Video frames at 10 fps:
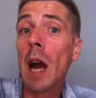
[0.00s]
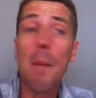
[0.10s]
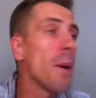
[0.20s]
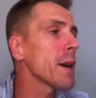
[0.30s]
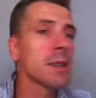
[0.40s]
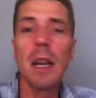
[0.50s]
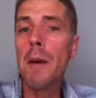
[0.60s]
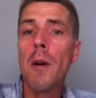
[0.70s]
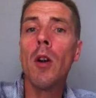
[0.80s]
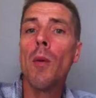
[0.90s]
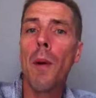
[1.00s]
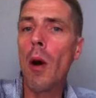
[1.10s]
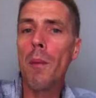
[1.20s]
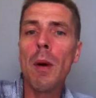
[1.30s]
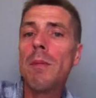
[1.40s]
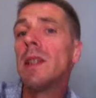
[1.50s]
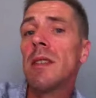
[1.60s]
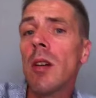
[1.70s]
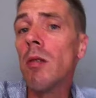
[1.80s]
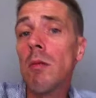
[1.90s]
À part s'il a eu le Pôle emploi, ils me
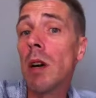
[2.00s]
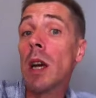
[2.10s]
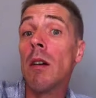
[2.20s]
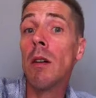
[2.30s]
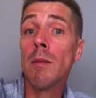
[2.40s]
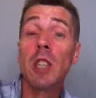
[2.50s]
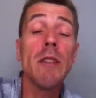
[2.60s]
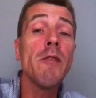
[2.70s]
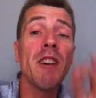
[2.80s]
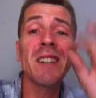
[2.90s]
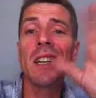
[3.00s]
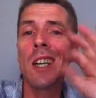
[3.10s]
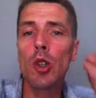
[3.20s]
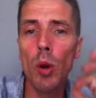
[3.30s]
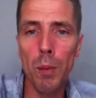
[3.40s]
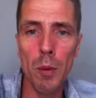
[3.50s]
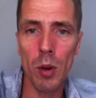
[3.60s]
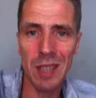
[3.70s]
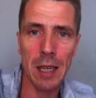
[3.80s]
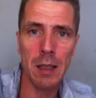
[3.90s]
disent non. Voilà. Mais j'avais 21 jours pour me
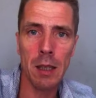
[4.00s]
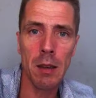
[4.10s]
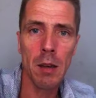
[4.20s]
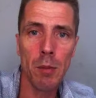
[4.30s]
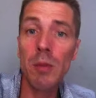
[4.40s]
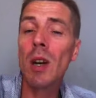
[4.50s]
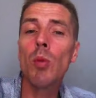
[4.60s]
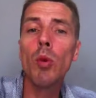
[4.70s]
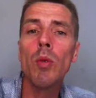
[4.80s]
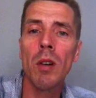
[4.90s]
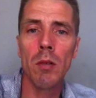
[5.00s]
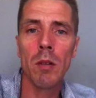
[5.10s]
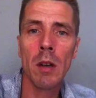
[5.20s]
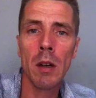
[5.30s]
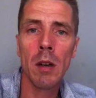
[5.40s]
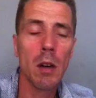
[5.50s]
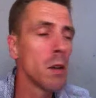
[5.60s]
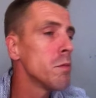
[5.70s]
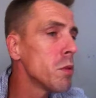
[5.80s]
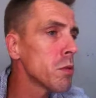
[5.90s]
retraiter pour me dire oui ou non.
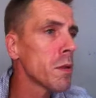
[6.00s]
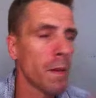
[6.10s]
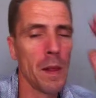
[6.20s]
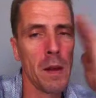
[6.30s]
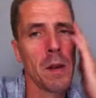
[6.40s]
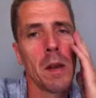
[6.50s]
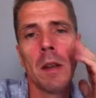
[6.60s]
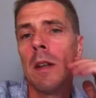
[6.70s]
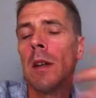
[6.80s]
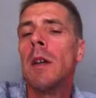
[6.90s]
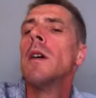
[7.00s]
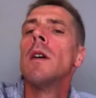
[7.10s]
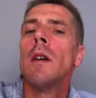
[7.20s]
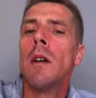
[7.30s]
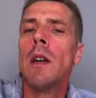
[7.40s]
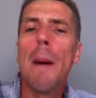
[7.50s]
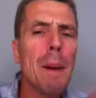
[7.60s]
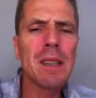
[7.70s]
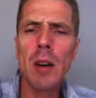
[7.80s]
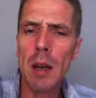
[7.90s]
Donc, la
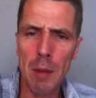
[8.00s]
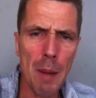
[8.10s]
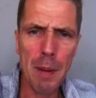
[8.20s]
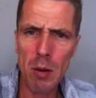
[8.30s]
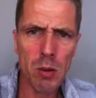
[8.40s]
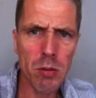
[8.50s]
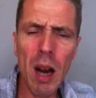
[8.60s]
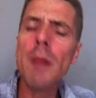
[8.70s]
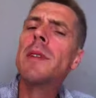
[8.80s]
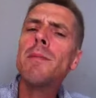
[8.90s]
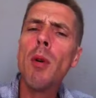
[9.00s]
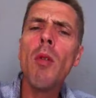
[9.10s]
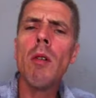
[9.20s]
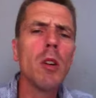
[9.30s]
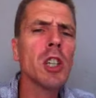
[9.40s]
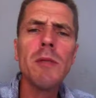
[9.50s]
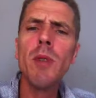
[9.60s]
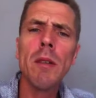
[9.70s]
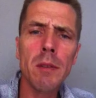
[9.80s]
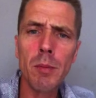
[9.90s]
patronne, elle me rappelle le soir, elle me dit, bon, euh, j'ai
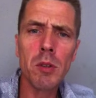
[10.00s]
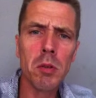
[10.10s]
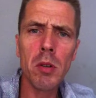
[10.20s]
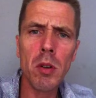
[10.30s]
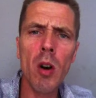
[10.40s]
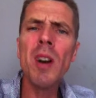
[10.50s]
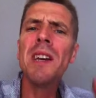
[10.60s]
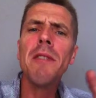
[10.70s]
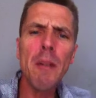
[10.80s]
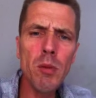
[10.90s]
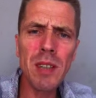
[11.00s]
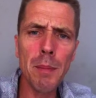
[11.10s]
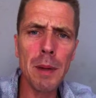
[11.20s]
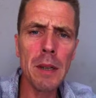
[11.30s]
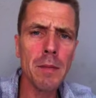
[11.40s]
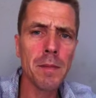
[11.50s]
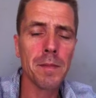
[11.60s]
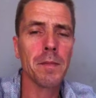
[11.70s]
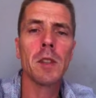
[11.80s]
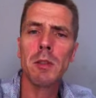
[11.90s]
vu avec monsieur Legrand, il va vous appeler.
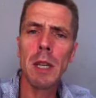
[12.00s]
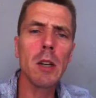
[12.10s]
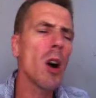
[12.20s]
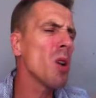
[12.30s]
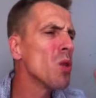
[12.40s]
Je fais d'accord.